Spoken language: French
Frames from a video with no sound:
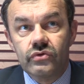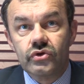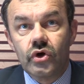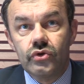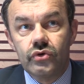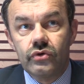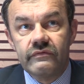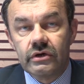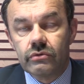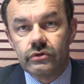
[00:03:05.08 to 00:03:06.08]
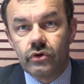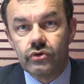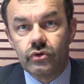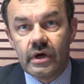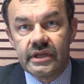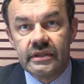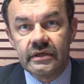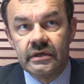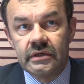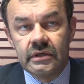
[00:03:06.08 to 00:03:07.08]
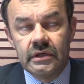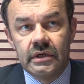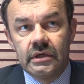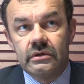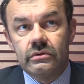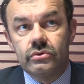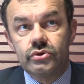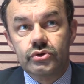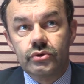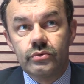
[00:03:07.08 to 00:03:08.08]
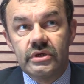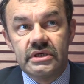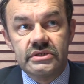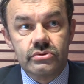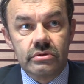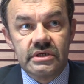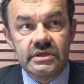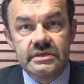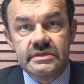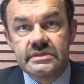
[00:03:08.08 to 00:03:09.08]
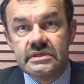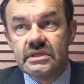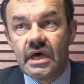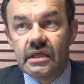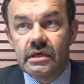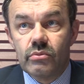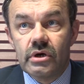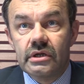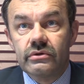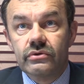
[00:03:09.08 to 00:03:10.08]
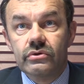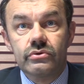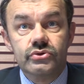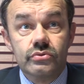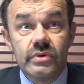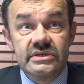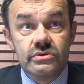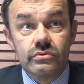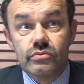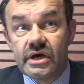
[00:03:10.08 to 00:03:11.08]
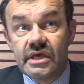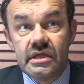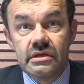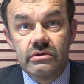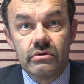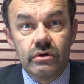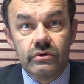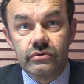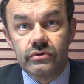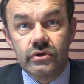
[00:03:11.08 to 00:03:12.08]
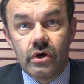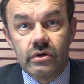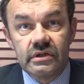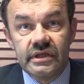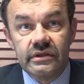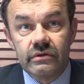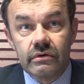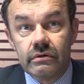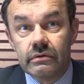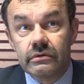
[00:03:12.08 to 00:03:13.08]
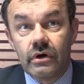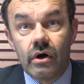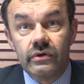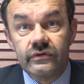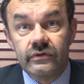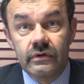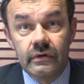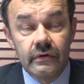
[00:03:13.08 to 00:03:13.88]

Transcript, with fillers: de 32,33 litres. Aujourd'hui, sur les six derniers mois, notre consommation moyenne est de l'ordre de 30 litres 30.